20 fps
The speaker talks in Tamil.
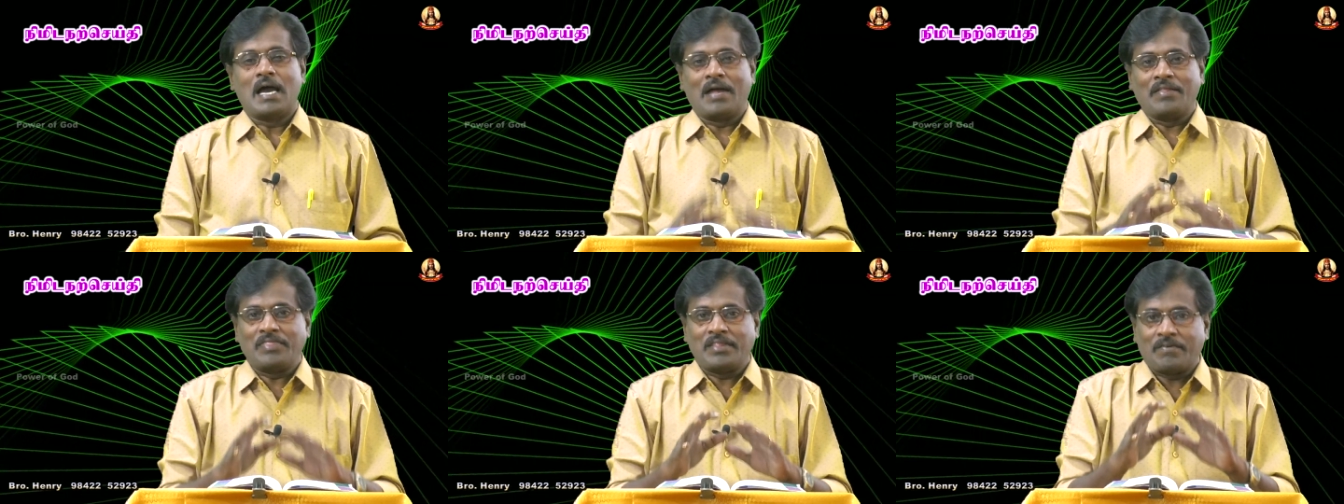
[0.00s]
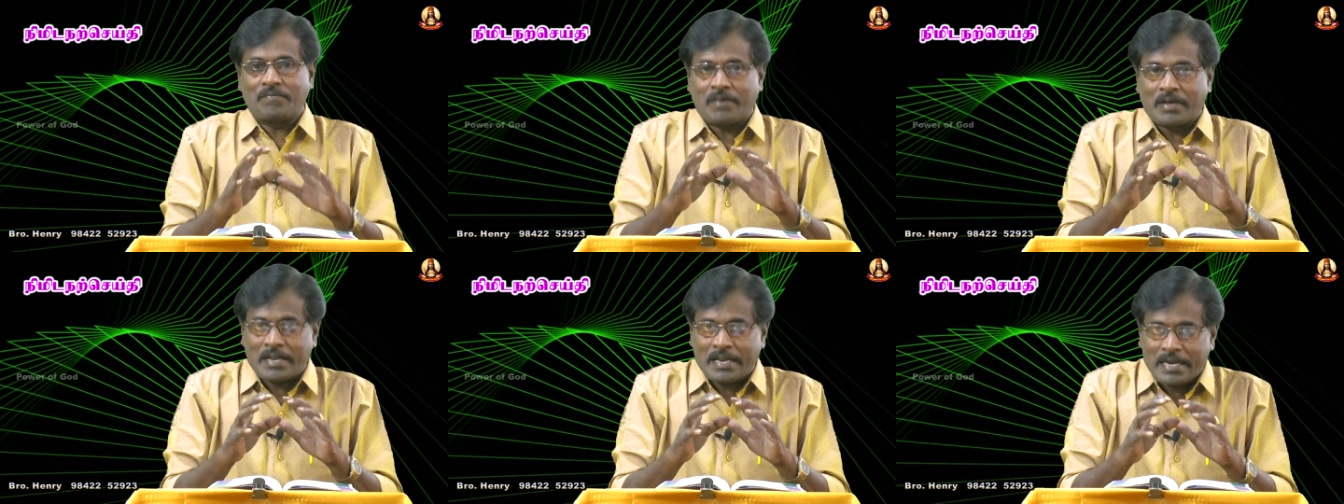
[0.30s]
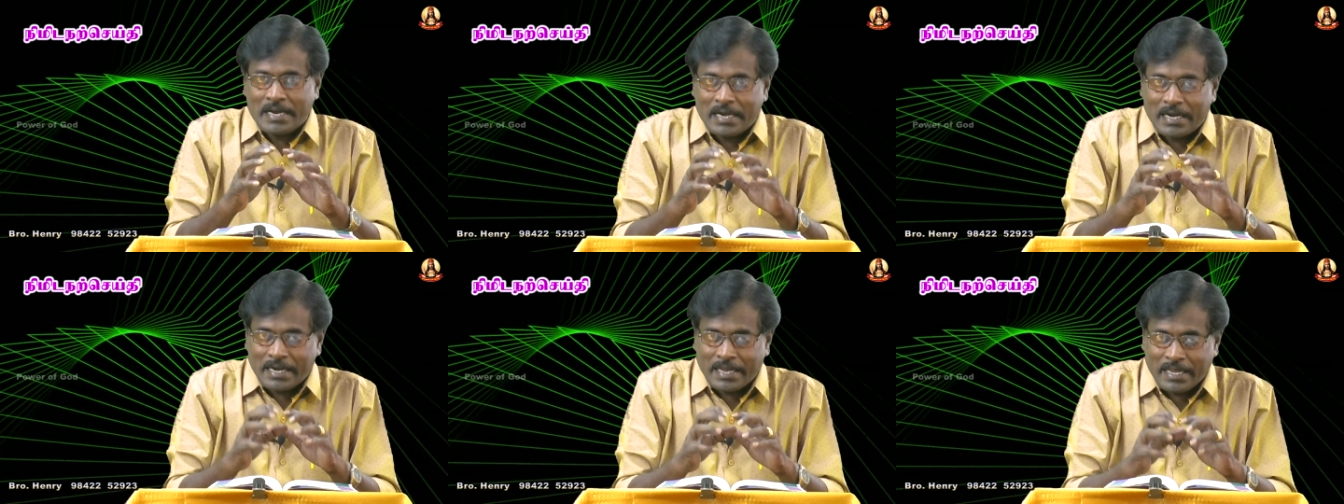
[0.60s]
அந்த
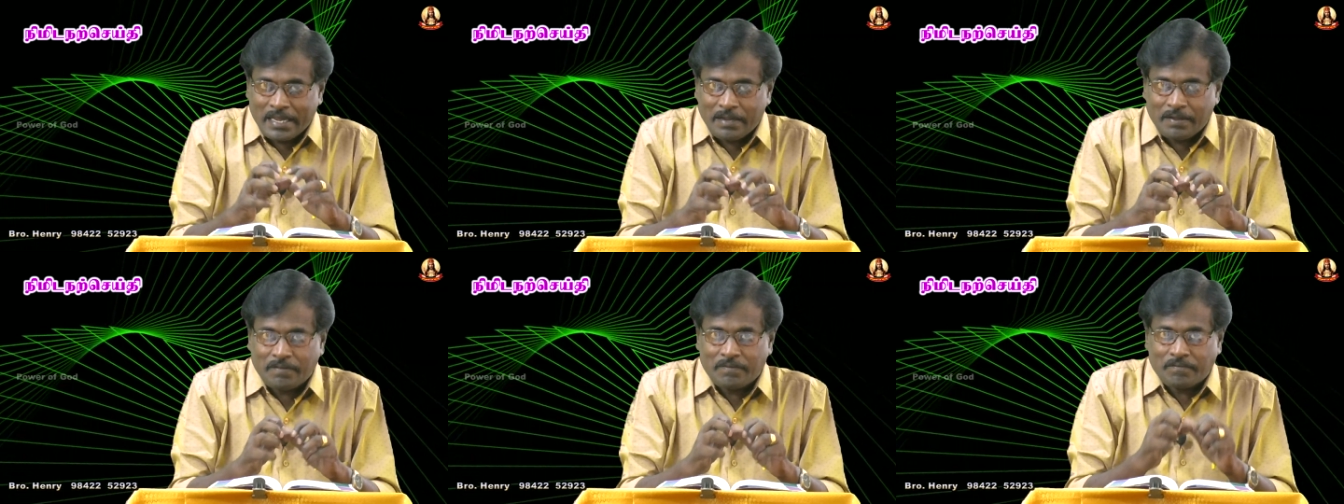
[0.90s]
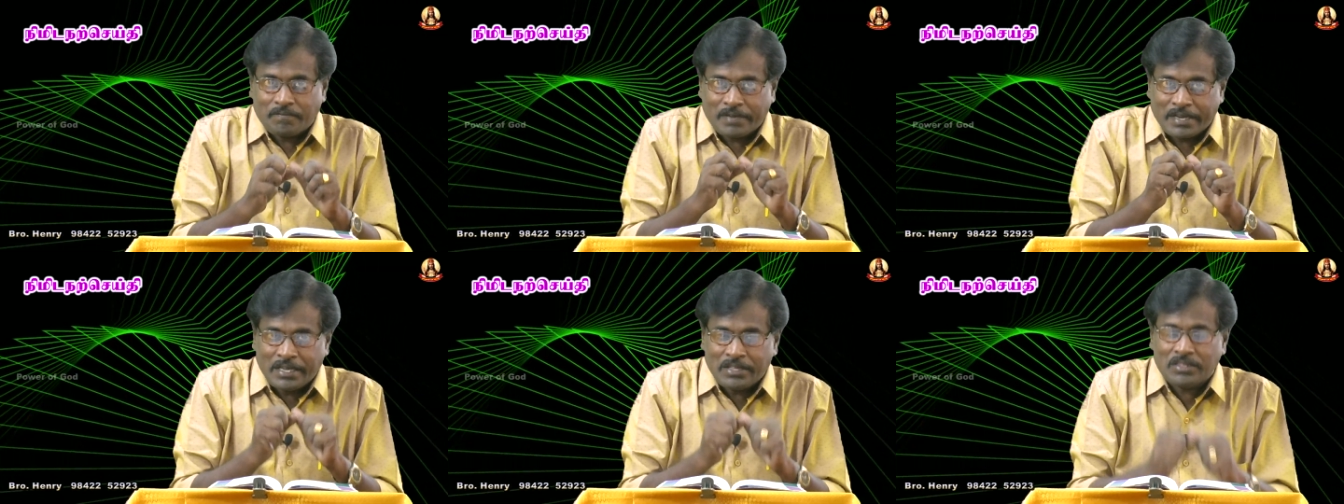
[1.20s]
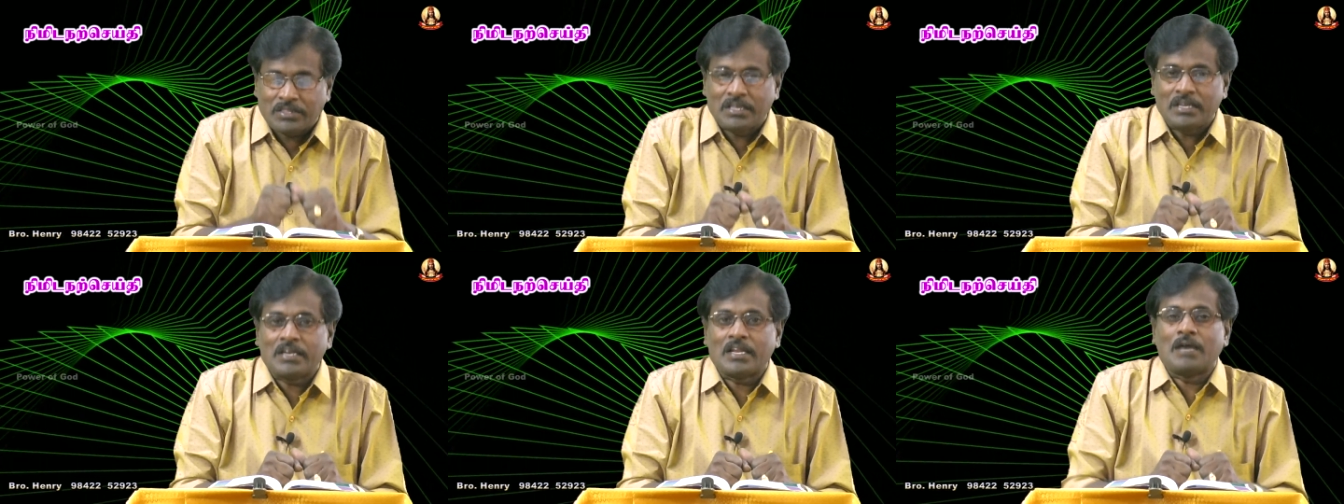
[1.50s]
வரங்களை
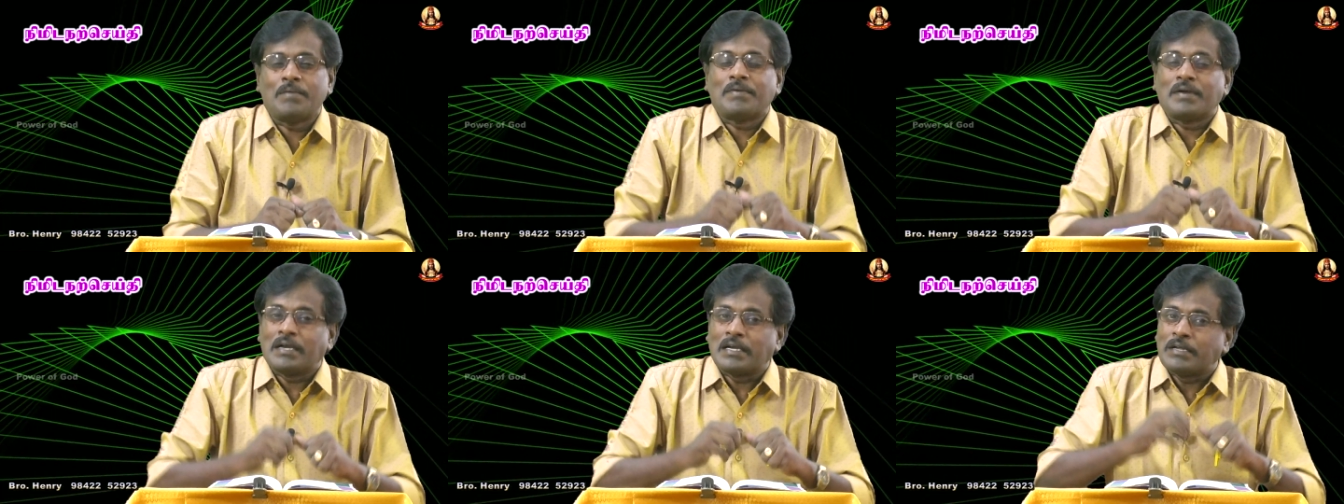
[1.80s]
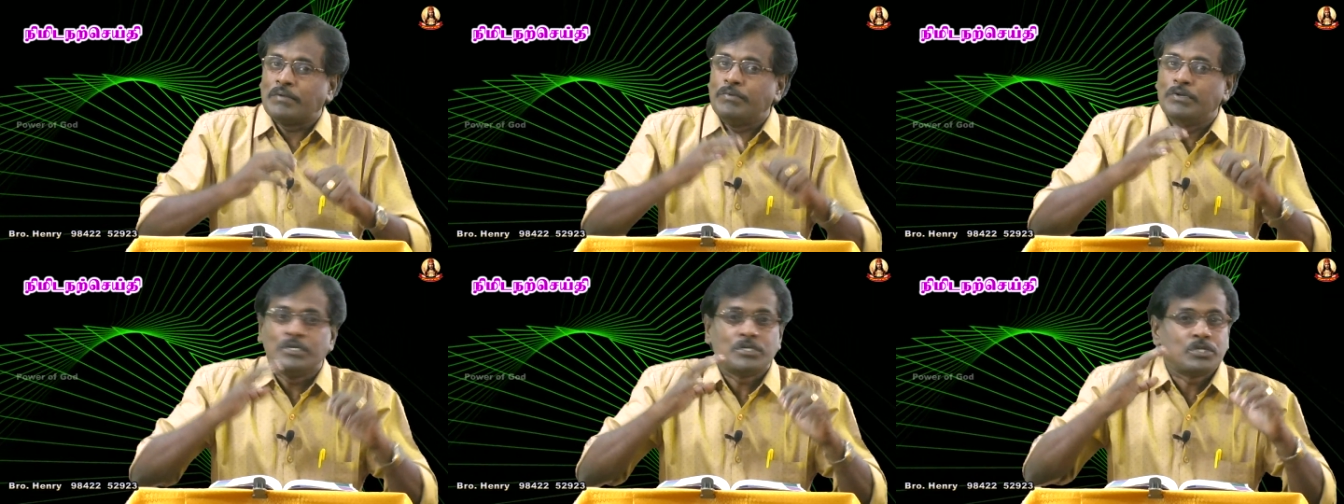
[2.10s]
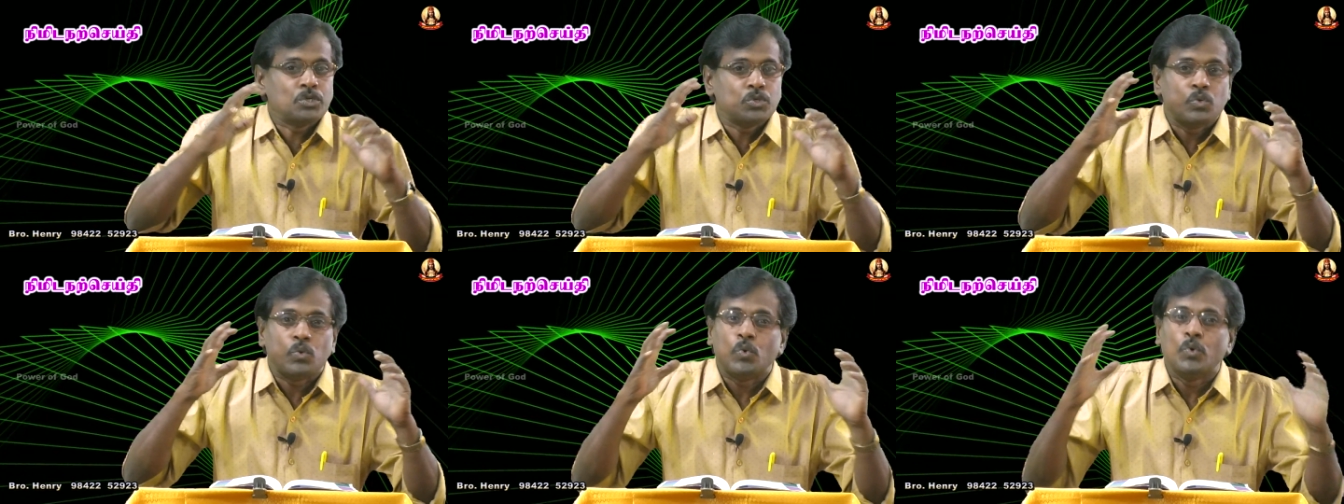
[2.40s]
வைத்து நாம்
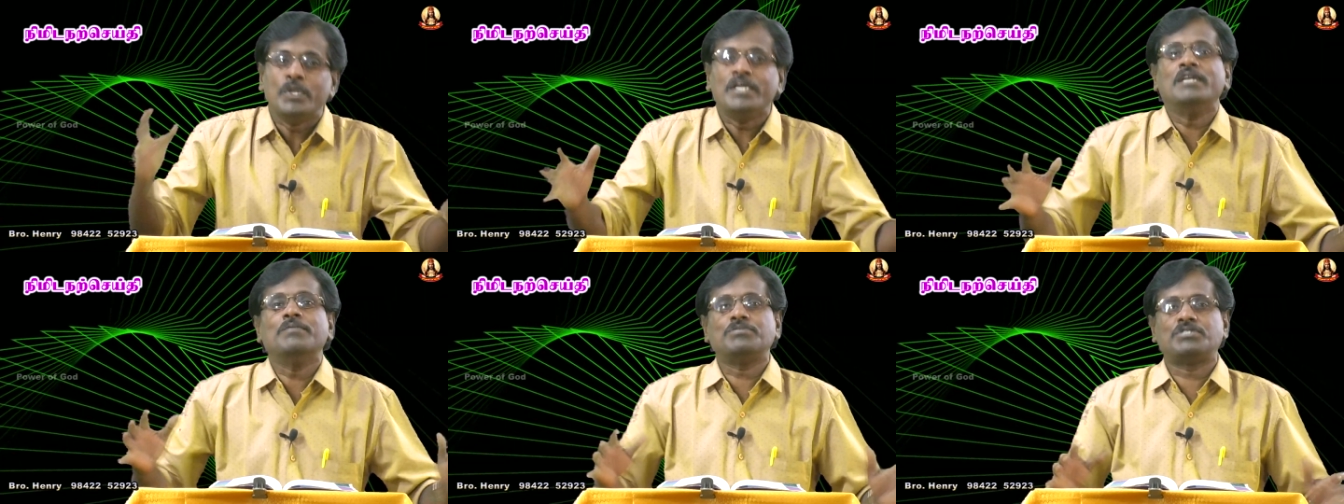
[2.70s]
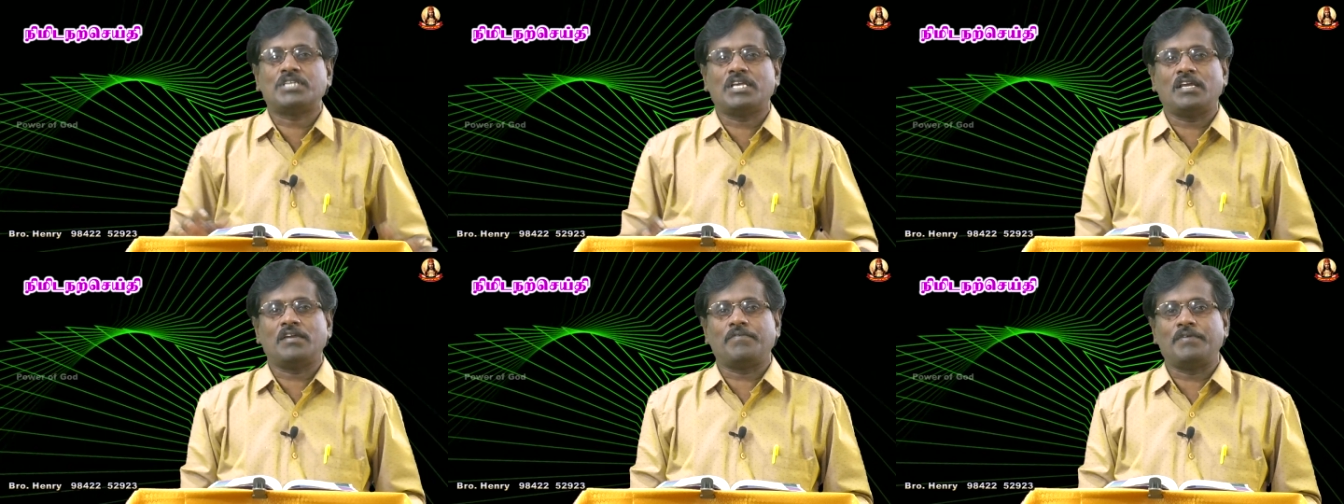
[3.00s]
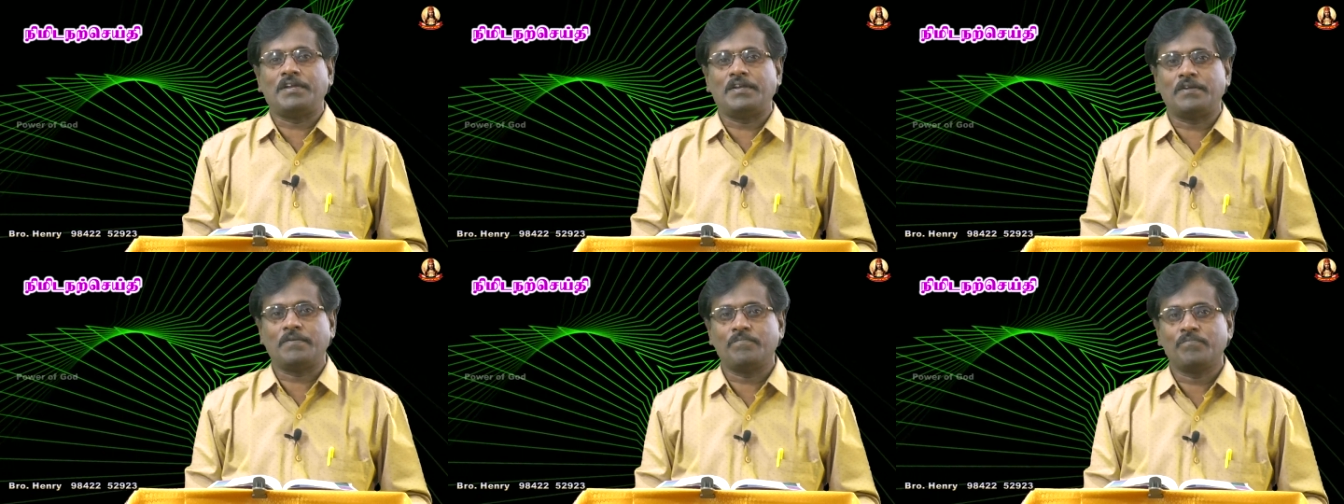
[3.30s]
கடவுளுக்கு ஊழியம் செய்ய
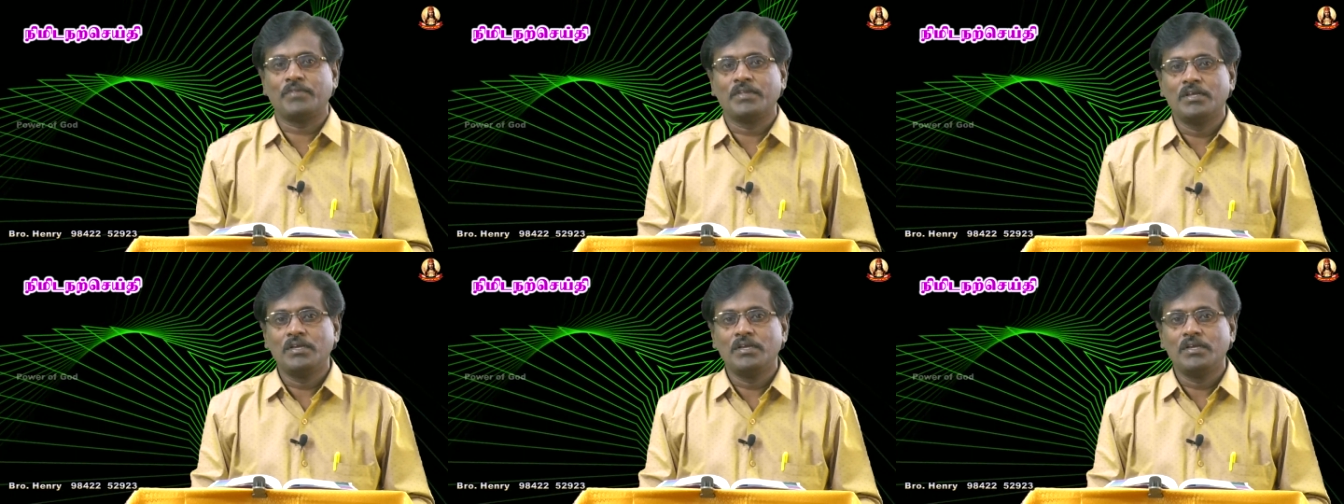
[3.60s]
வேண்டும்